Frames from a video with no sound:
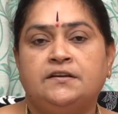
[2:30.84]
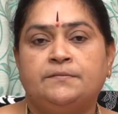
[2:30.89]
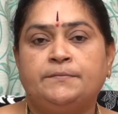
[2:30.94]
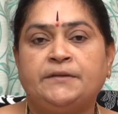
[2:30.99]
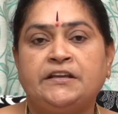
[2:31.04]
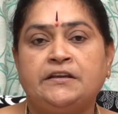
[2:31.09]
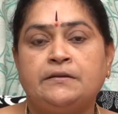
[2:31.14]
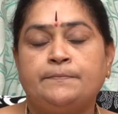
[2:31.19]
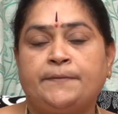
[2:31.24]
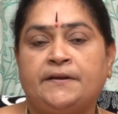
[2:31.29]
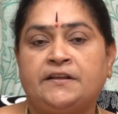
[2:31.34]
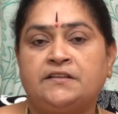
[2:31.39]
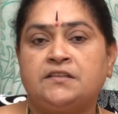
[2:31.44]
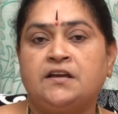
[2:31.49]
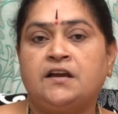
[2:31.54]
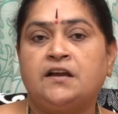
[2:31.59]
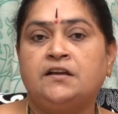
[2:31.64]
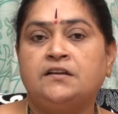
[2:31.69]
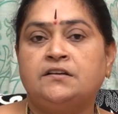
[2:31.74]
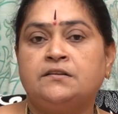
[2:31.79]
మనకి
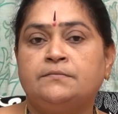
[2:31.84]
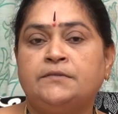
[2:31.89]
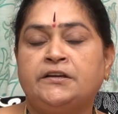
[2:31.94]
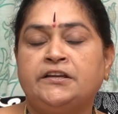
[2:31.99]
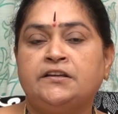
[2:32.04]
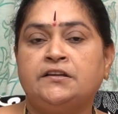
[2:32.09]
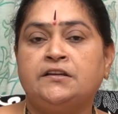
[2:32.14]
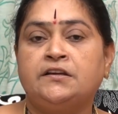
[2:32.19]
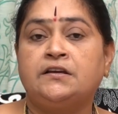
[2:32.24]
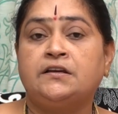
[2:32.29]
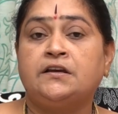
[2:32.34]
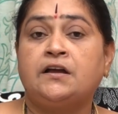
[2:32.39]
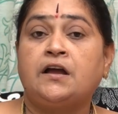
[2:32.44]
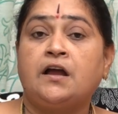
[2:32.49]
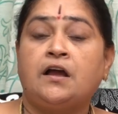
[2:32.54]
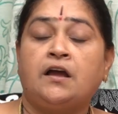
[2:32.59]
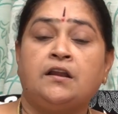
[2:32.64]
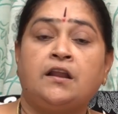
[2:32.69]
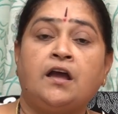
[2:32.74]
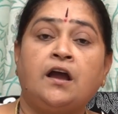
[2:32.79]
ప్రధానమైన
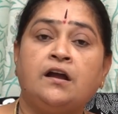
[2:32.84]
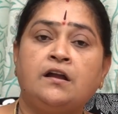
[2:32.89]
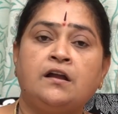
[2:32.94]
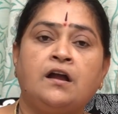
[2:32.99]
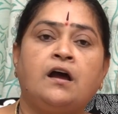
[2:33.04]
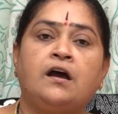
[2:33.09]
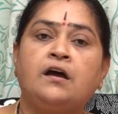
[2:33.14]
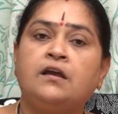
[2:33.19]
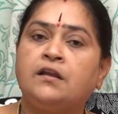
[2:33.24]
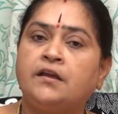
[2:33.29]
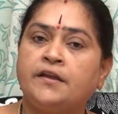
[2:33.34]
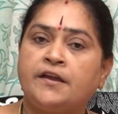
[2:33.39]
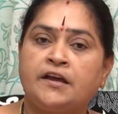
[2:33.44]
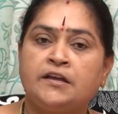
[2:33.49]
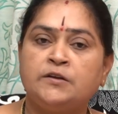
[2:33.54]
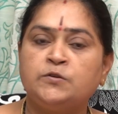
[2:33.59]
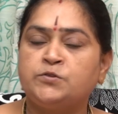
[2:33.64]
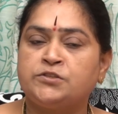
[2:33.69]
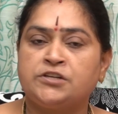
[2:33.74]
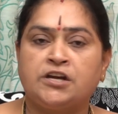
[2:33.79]
అనాగ
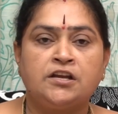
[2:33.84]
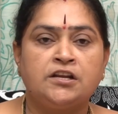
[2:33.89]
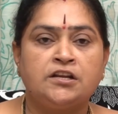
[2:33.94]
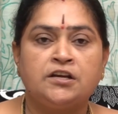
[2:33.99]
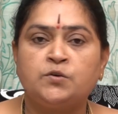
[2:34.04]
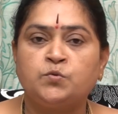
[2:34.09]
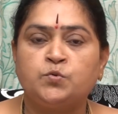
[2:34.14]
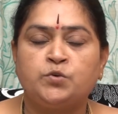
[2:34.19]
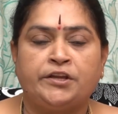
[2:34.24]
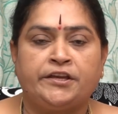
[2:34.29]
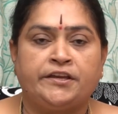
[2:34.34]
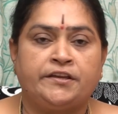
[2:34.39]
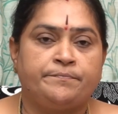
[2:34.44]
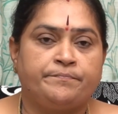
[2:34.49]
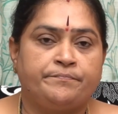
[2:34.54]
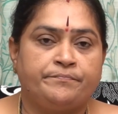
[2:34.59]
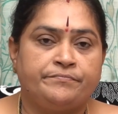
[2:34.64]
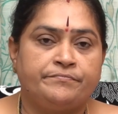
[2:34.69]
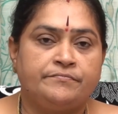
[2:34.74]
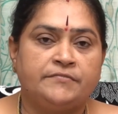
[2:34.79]
ఆలయాలు చాలా ఉన్నాయి
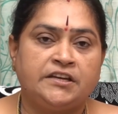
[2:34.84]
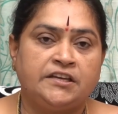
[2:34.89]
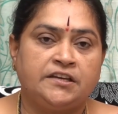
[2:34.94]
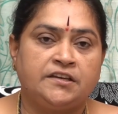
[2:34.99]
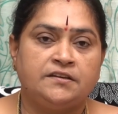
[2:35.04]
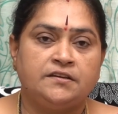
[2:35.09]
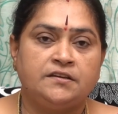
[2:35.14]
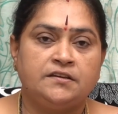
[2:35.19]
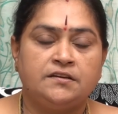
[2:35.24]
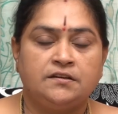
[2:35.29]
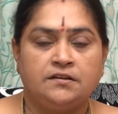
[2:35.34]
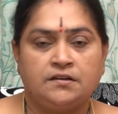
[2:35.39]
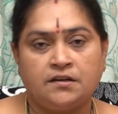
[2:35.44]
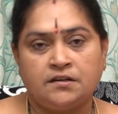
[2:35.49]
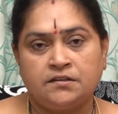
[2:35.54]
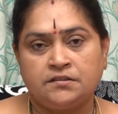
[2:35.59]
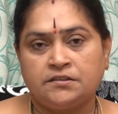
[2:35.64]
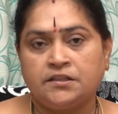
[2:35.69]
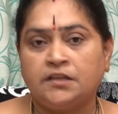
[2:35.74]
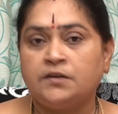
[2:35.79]
మనకి
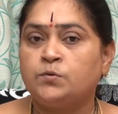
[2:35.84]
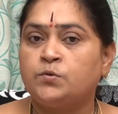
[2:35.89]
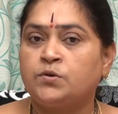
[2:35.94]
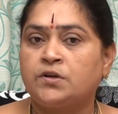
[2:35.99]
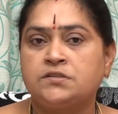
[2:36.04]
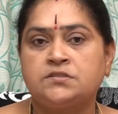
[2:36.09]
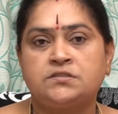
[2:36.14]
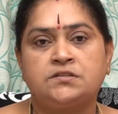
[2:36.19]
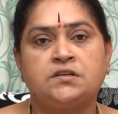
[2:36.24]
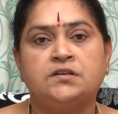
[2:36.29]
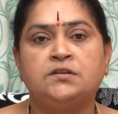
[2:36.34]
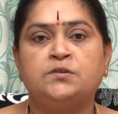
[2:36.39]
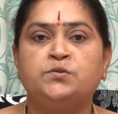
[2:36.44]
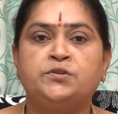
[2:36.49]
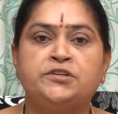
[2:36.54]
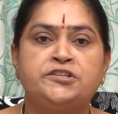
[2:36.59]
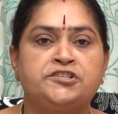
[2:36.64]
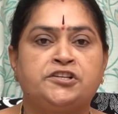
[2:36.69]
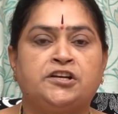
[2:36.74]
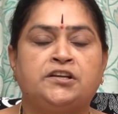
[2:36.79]
తెలుగు
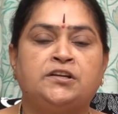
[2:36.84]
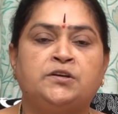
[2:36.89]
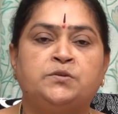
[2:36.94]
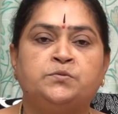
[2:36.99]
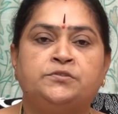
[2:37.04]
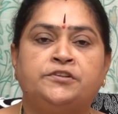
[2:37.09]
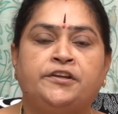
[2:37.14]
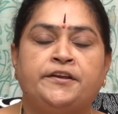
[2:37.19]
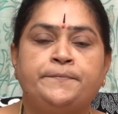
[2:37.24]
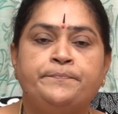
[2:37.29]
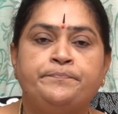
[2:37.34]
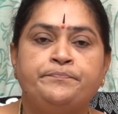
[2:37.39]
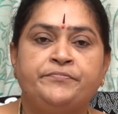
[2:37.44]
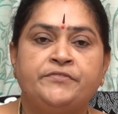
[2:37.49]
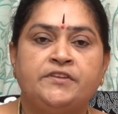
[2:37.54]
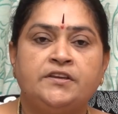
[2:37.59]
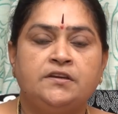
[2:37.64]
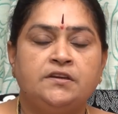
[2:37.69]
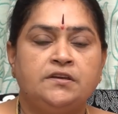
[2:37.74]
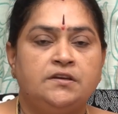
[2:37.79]
రాష్ట్రాల్లోనే చాలా ఉన్నాయి
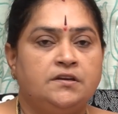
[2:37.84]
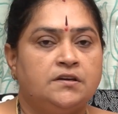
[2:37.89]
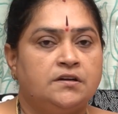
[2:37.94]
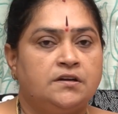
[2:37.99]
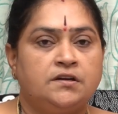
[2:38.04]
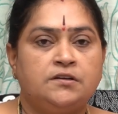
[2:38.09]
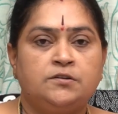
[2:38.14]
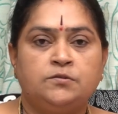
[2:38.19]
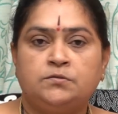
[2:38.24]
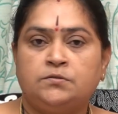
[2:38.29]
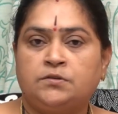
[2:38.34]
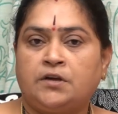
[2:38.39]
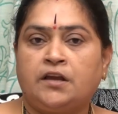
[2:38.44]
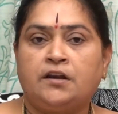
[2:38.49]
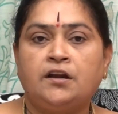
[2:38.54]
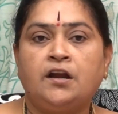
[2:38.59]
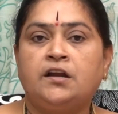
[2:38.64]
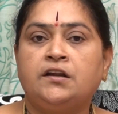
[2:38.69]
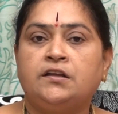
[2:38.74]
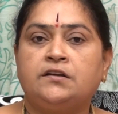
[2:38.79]
అటు
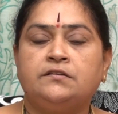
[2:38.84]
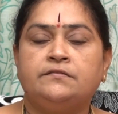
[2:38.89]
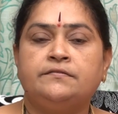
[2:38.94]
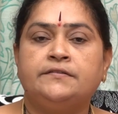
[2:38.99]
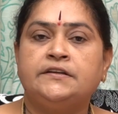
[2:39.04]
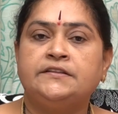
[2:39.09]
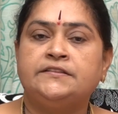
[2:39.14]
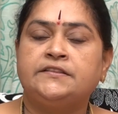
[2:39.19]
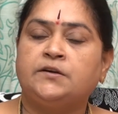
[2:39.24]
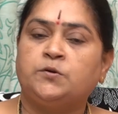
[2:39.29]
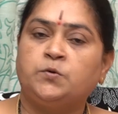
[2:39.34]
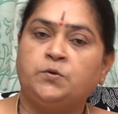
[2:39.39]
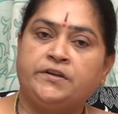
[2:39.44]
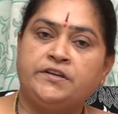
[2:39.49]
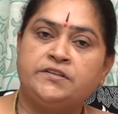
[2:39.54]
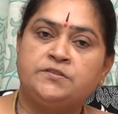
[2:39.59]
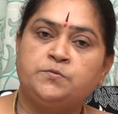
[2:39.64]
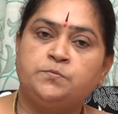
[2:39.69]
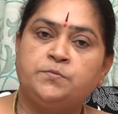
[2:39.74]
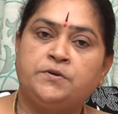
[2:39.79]
కర్ణాటకకి వెళితే
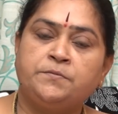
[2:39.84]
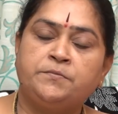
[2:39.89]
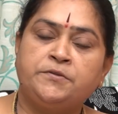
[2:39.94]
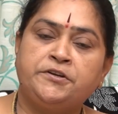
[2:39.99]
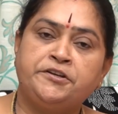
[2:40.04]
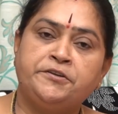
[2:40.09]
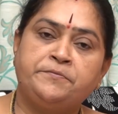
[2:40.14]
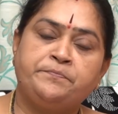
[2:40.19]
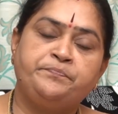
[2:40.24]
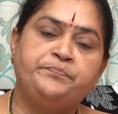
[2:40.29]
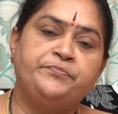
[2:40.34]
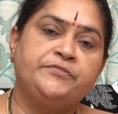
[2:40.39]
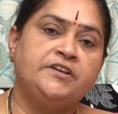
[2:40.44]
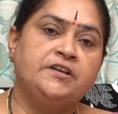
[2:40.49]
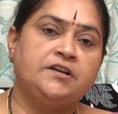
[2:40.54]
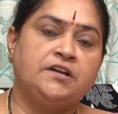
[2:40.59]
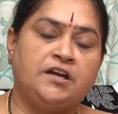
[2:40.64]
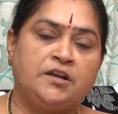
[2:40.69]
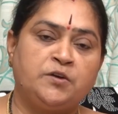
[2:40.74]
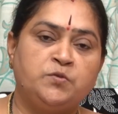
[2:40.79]
కొక్కె సుబ్రహ్మణ్యం
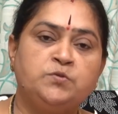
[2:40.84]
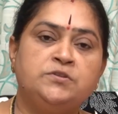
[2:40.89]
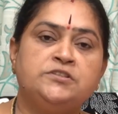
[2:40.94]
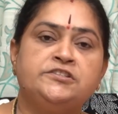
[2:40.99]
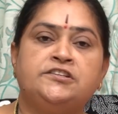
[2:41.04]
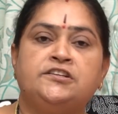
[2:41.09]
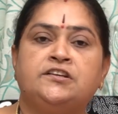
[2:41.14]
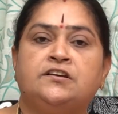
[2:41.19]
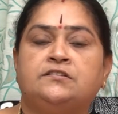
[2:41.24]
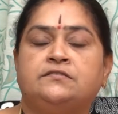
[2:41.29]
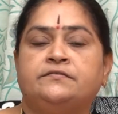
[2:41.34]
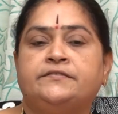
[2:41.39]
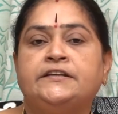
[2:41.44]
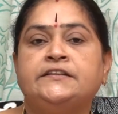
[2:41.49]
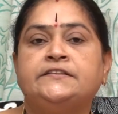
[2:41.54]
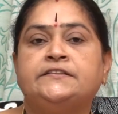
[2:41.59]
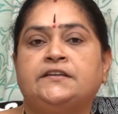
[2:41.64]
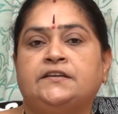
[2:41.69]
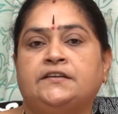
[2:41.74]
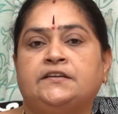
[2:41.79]
కర్నూలు జిల్లాకు
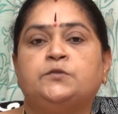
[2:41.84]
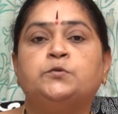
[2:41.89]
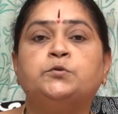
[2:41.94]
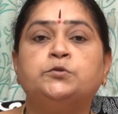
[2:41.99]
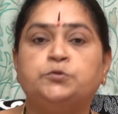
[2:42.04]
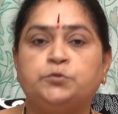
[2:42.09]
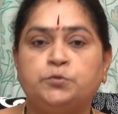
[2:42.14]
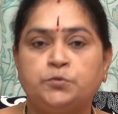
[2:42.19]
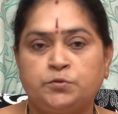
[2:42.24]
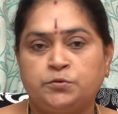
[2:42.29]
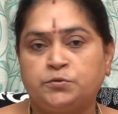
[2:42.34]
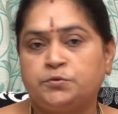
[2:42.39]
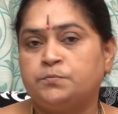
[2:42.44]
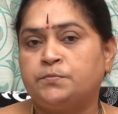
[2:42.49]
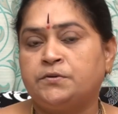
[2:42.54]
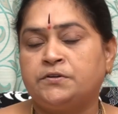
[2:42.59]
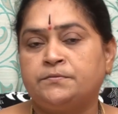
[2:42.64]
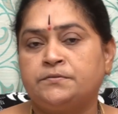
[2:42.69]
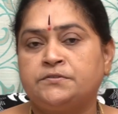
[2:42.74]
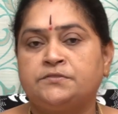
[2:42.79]
వెళితే కొత్తూరు
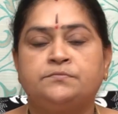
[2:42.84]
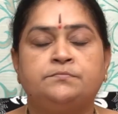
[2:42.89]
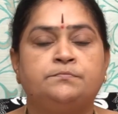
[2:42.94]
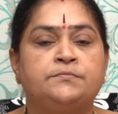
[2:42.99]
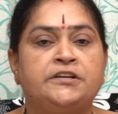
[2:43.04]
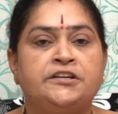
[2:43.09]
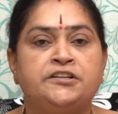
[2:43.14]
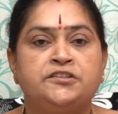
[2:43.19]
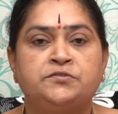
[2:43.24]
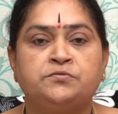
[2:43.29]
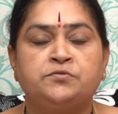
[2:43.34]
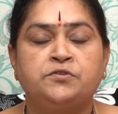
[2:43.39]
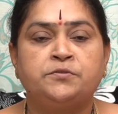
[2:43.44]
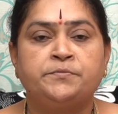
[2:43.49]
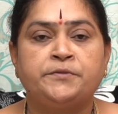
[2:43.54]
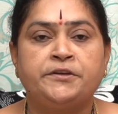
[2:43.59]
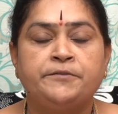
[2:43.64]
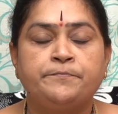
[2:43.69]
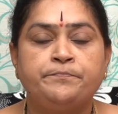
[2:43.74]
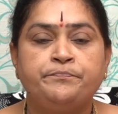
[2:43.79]
సుబ్రహ్మణ్య
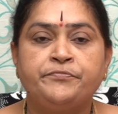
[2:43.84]
స్వామి